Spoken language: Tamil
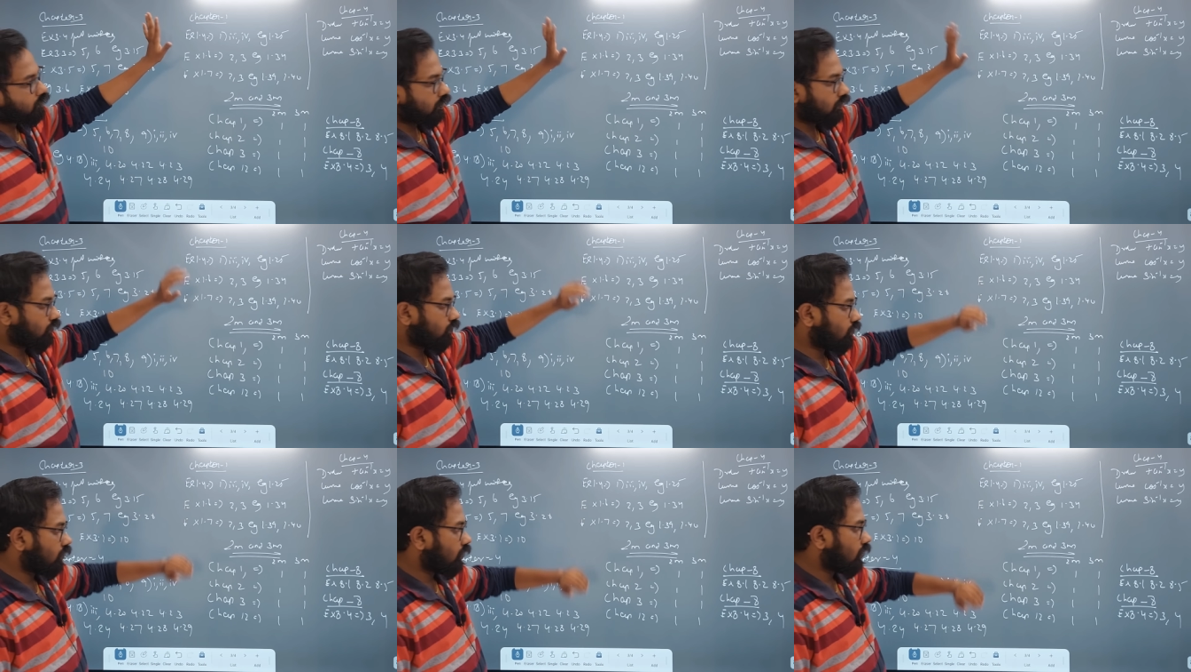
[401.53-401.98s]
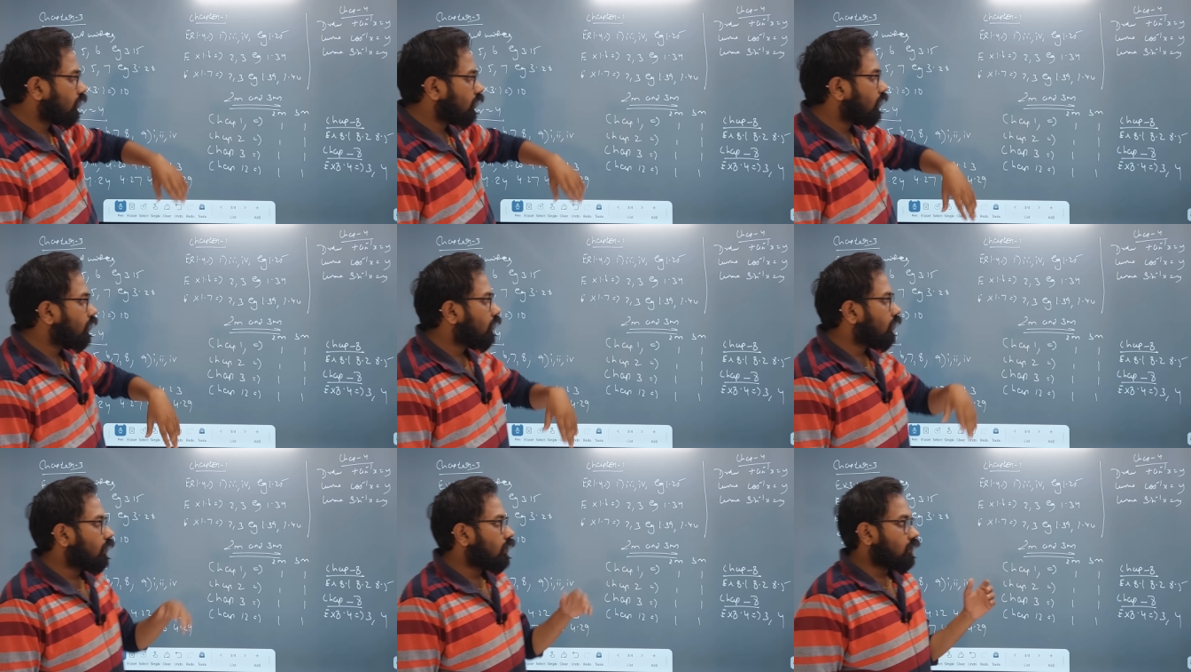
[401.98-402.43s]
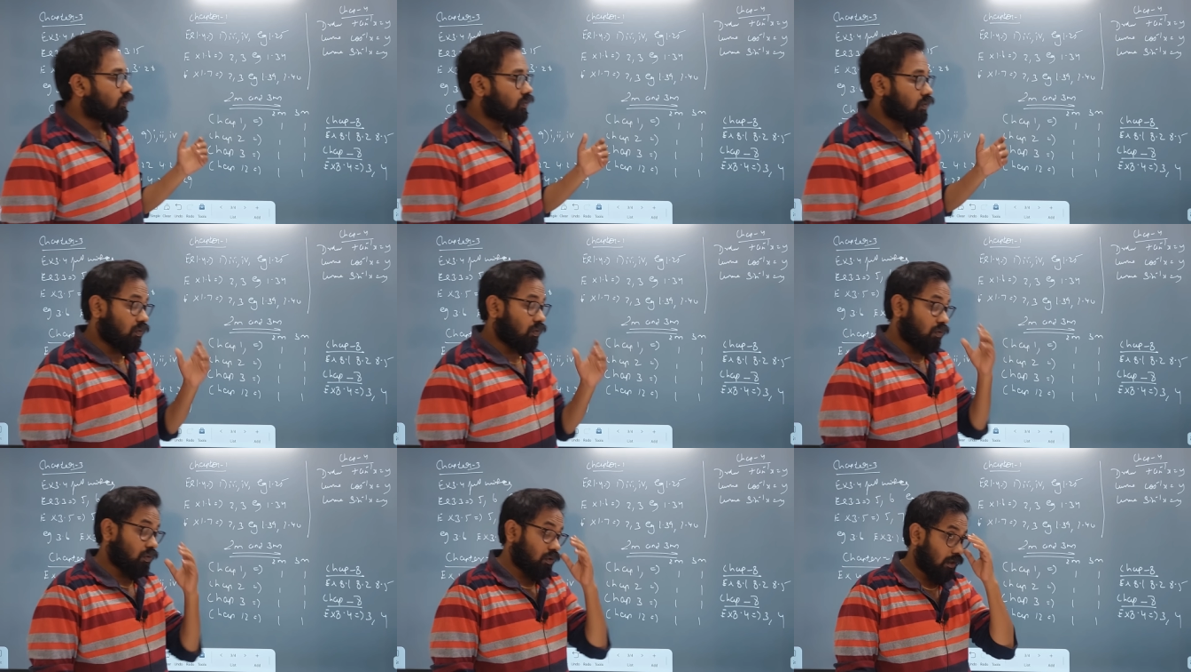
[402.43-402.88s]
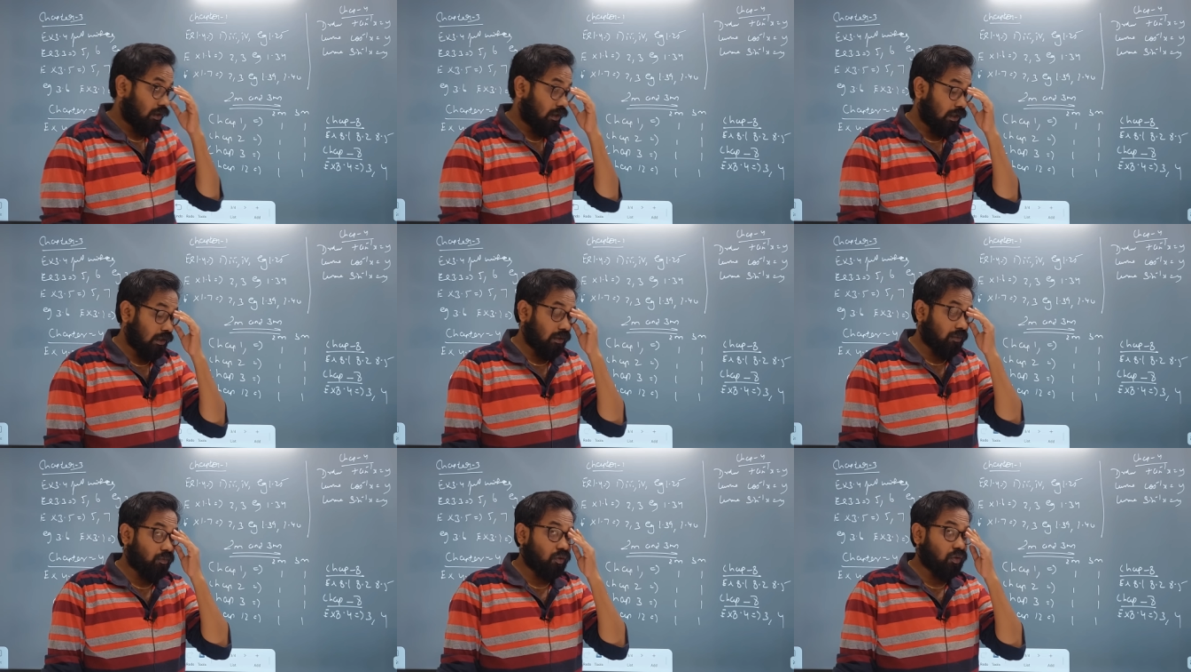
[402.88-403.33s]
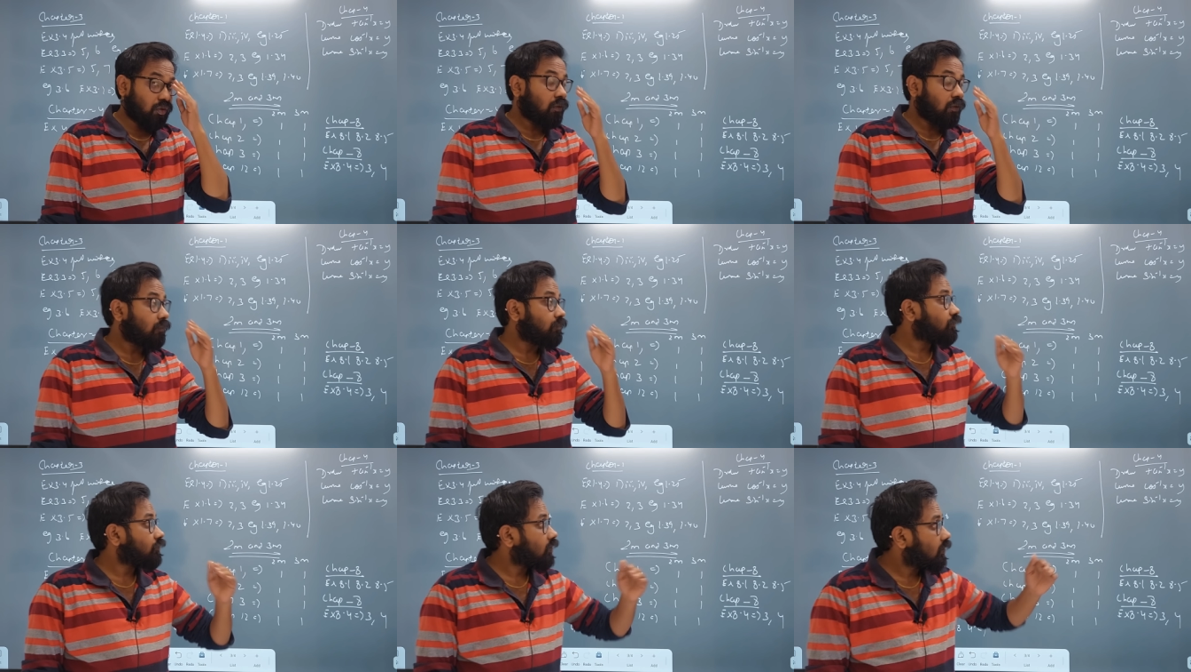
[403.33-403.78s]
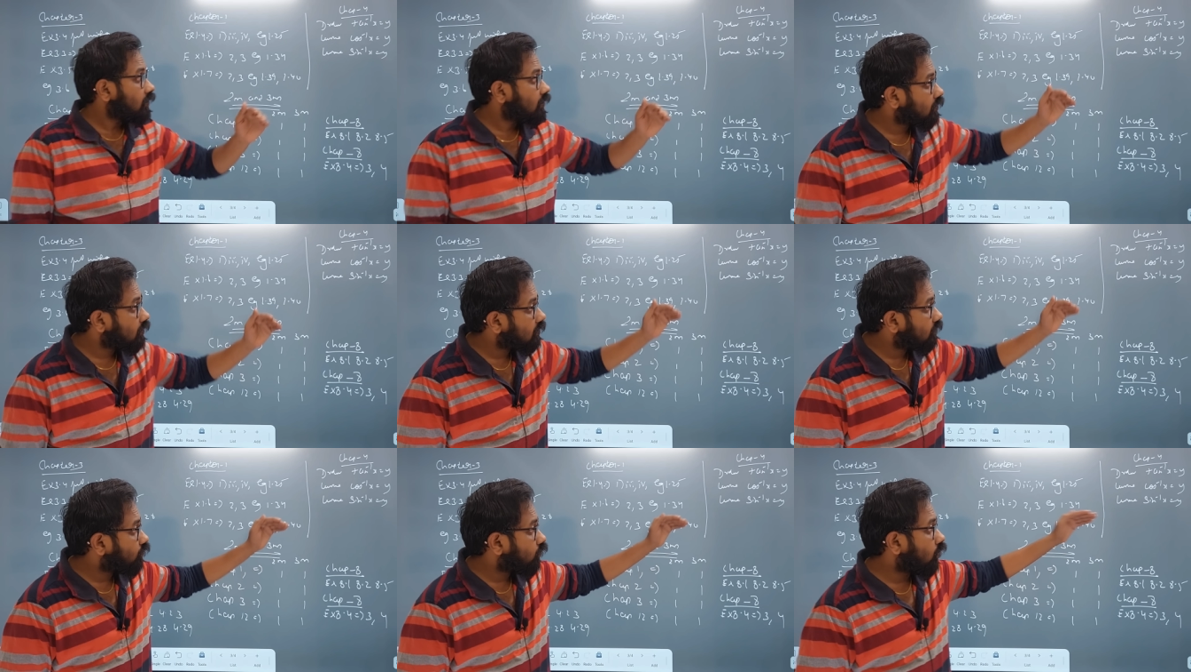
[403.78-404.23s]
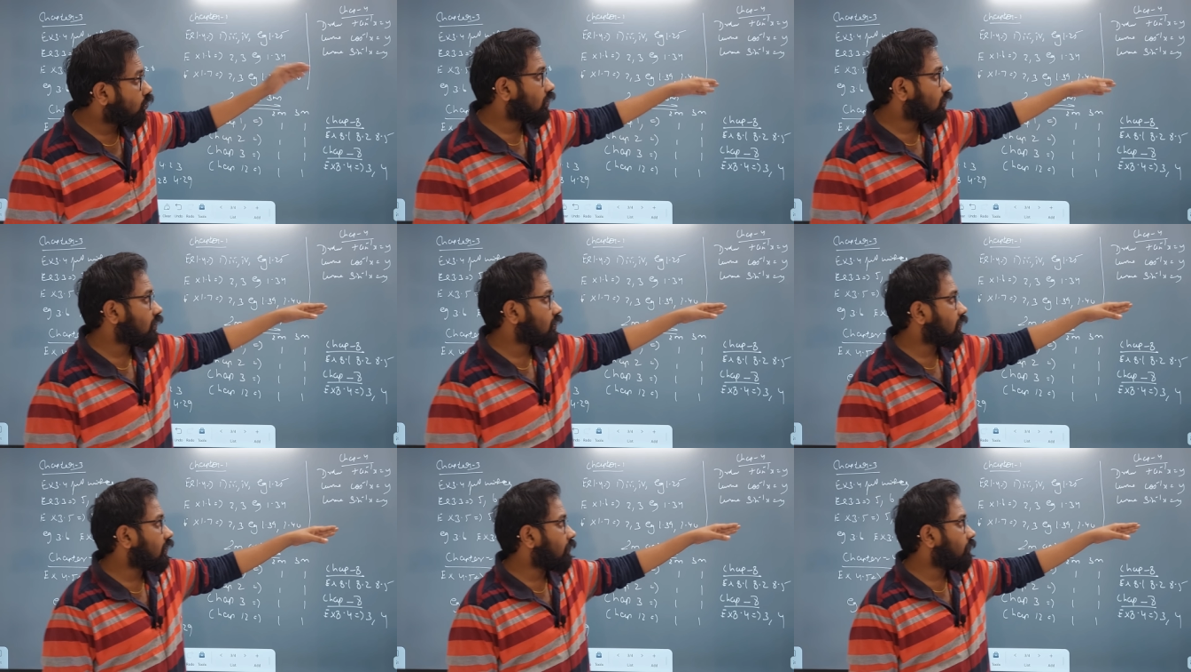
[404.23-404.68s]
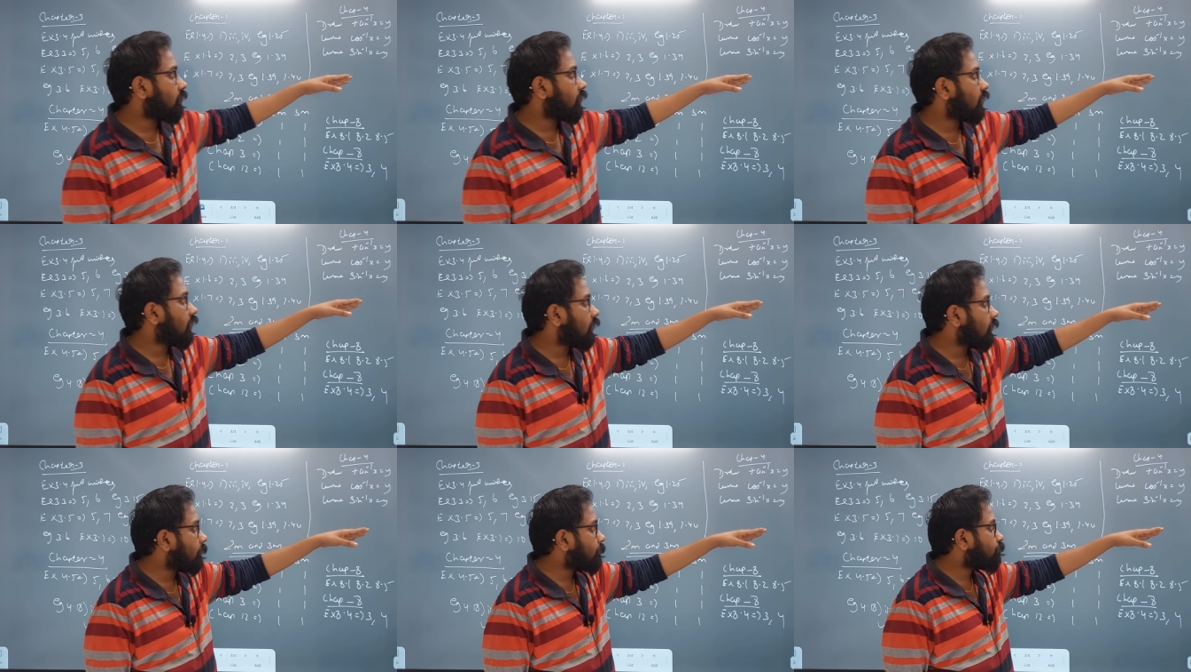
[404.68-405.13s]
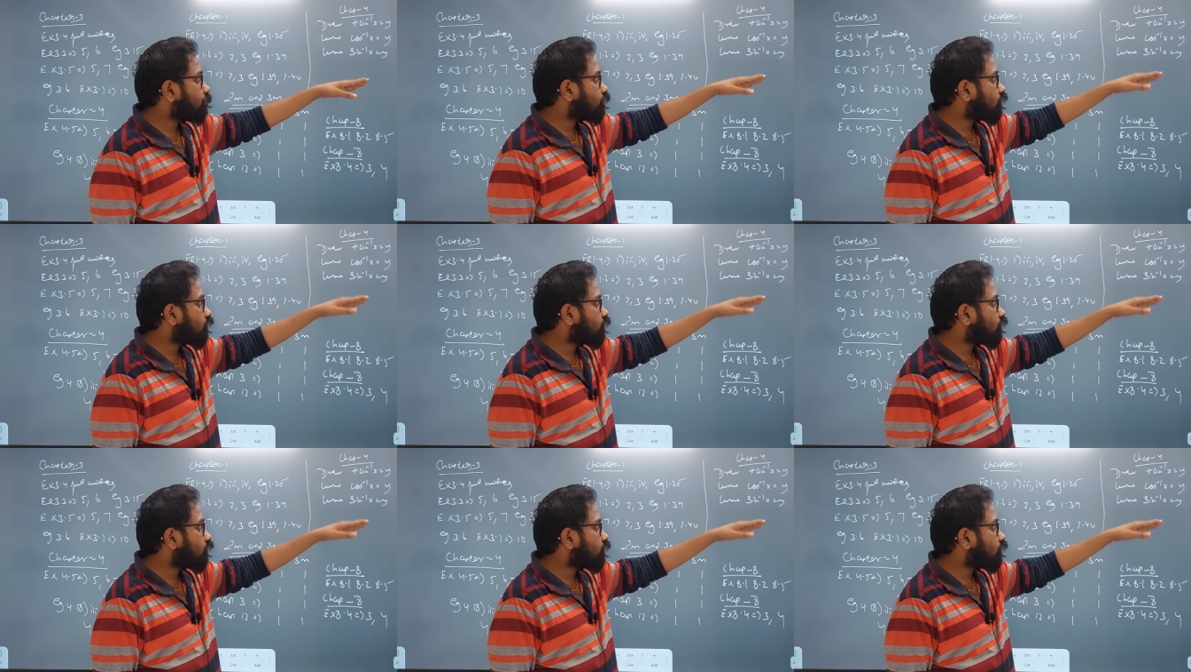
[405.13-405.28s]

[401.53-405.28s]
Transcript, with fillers: பார்த்துக்கோங்க ஸோ ஆக மொத்தம் ஃபோர்த்து சாப்டரில்